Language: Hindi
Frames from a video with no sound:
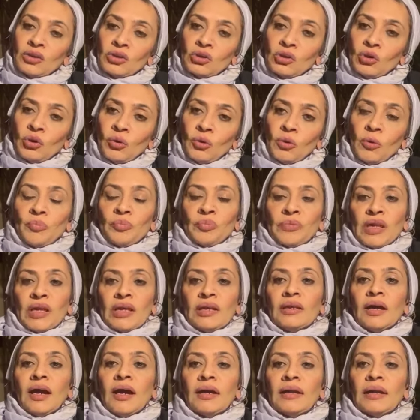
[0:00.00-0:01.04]
तो
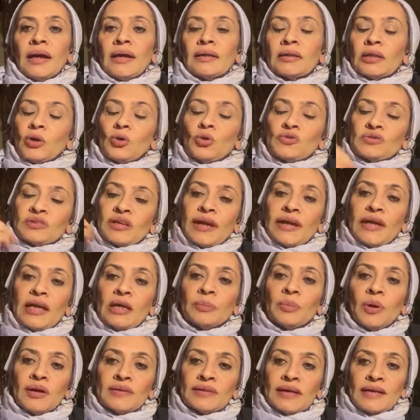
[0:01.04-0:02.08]
इन हालात उसका एक
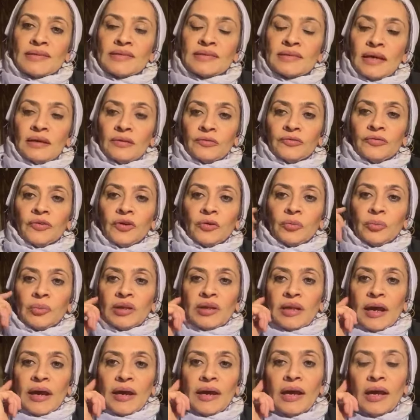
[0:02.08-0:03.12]
बहुत आसान
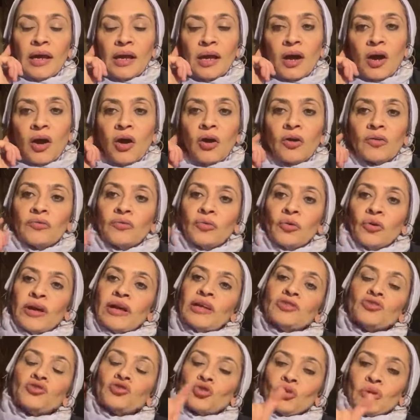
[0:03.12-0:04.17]
फार्मूला है और वो है
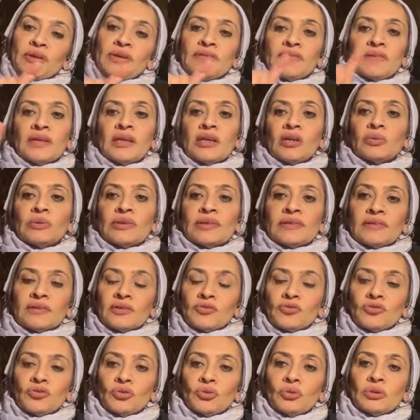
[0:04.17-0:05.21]
चॉइस इक्वल्स
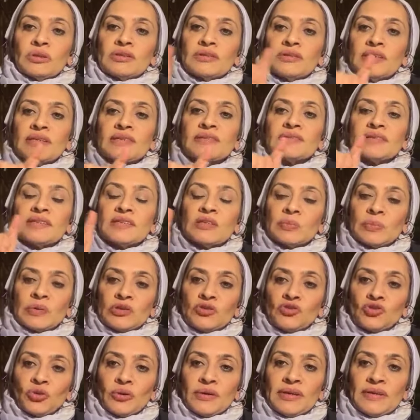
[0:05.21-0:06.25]
कंट्रोल जिस चीज़ पर
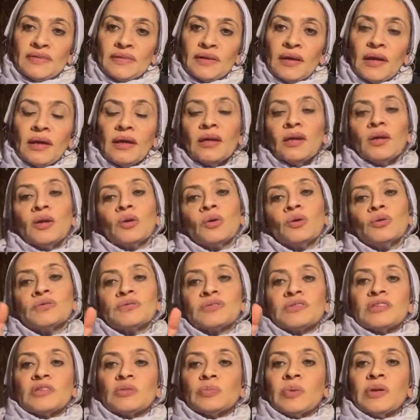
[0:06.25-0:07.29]
चॉइस है उस
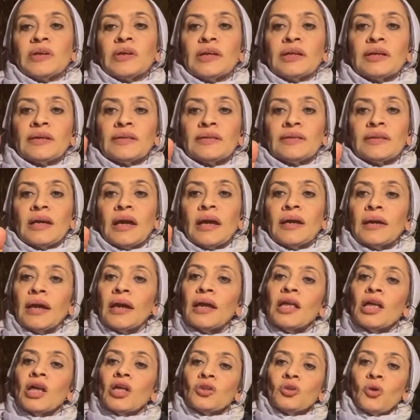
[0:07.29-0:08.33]
चीज़ पर इख्तियार है
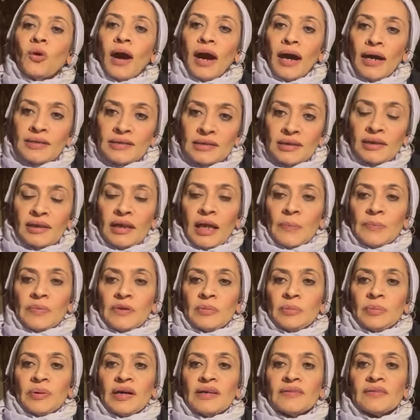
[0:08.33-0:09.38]
तो आजकल आपके
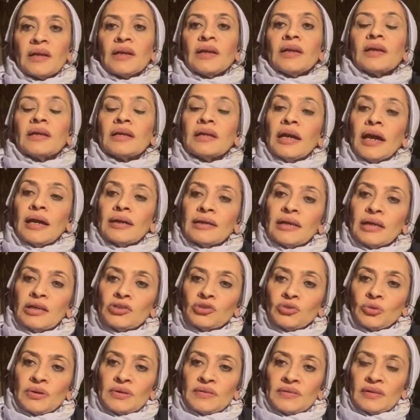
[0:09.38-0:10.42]
पास क्या क्या
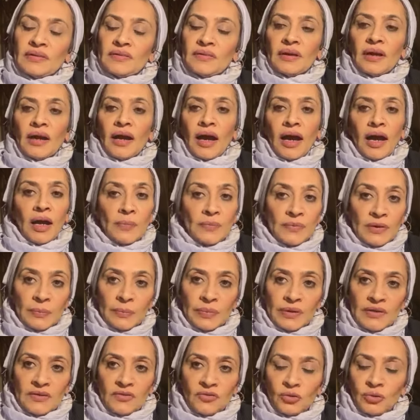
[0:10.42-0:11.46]
चॉइसेस हैं आपके
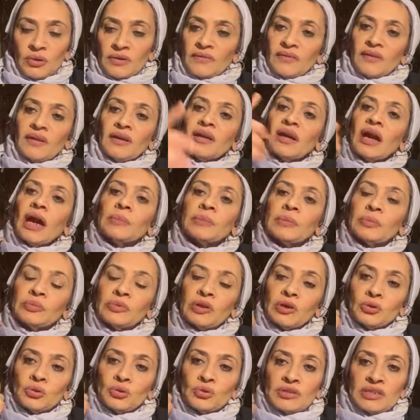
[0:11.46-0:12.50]
पास चॉइस हैं कि आप अपना
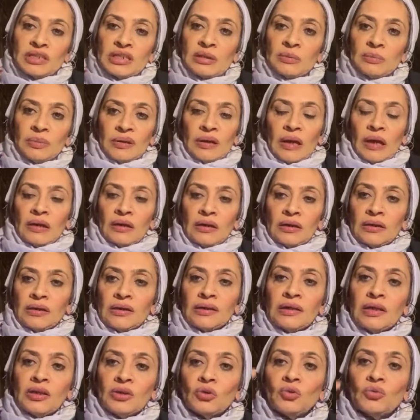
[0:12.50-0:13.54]
रूटीन बना कर
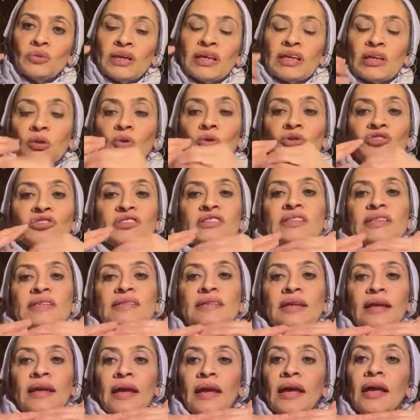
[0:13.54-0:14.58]
रखें क्योंकि कुछ
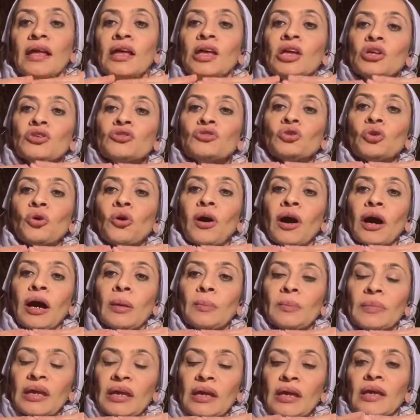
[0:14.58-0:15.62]
चीज़ें हैं जो
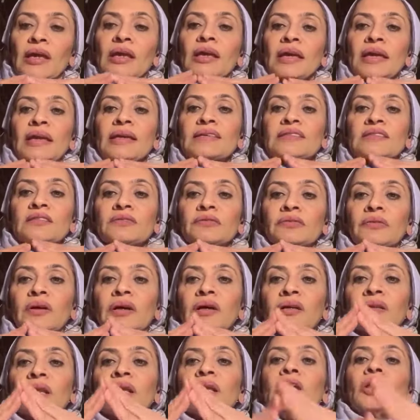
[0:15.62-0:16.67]
हमें इस
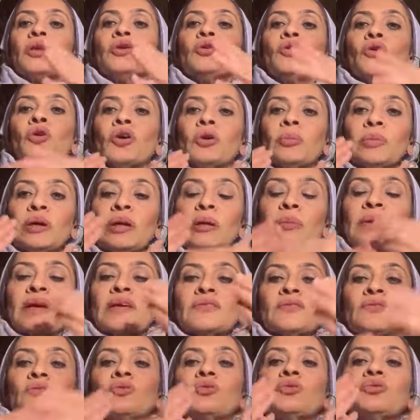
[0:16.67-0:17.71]
वक्त नॉर्मल
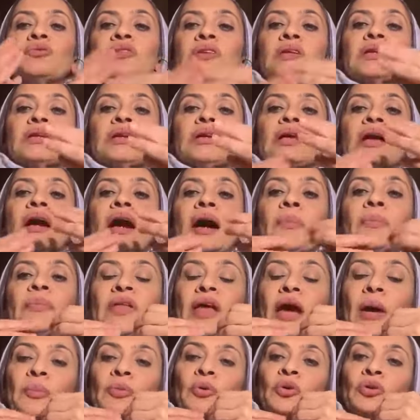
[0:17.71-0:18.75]
महसूस अपने
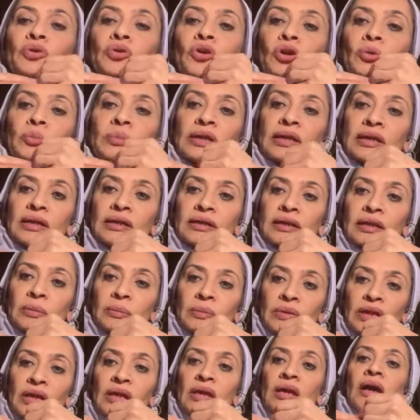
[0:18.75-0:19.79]
आप को नॉर्मल करने
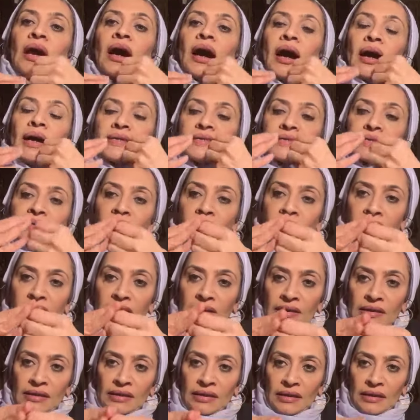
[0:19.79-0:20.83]
में आसानी
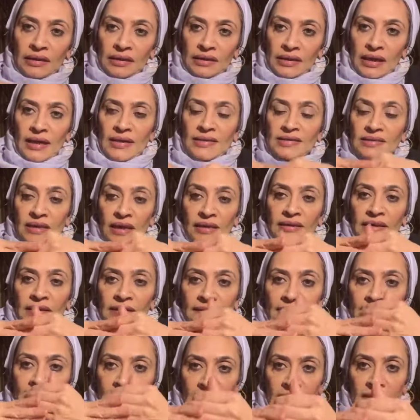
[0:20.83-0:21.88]
करेंगी आसानी
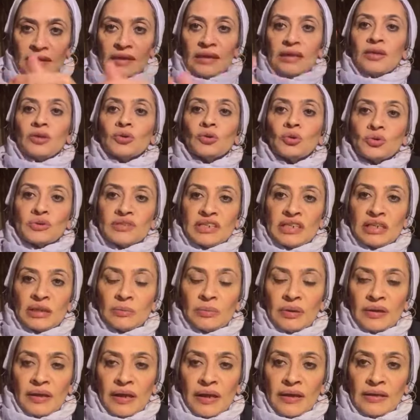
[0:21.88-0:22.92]
देंगी रूटीन
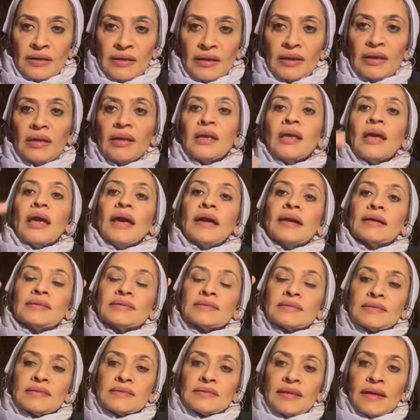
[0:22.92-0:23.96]
बनाइए
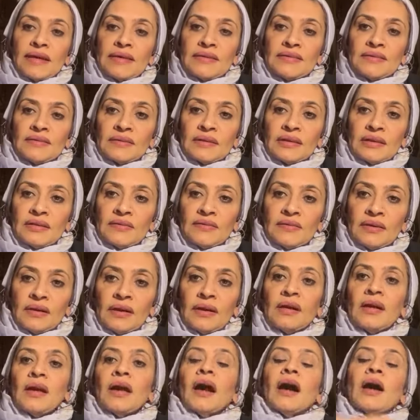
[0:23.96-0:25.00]
एक्सरसाइज कीजिए
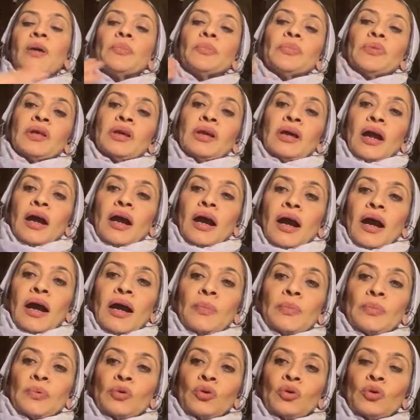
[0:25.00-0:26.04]
अपने
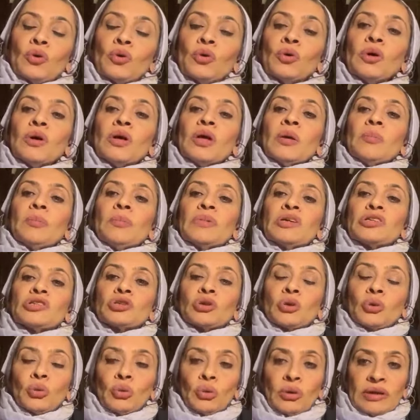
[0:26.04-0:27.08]
आप को
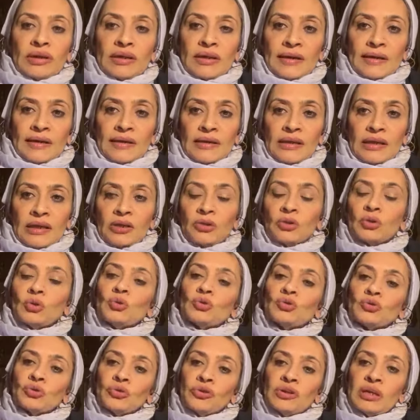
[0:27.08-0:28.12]
मशगूल रखिए
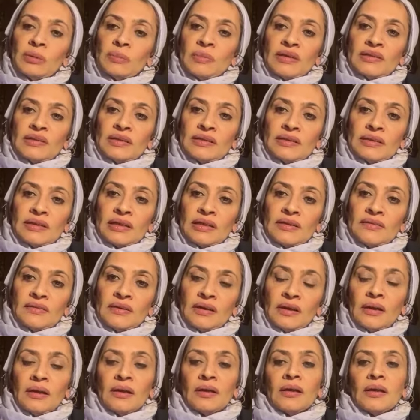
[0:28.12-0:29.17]
दूसरों की मदद
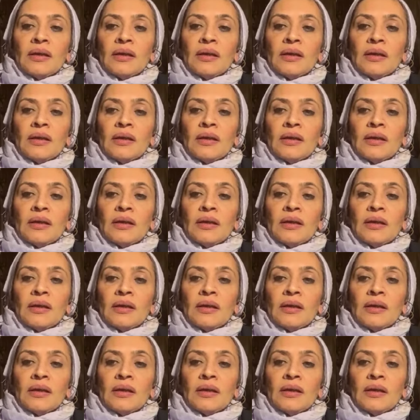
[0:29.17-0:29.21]
कीजिए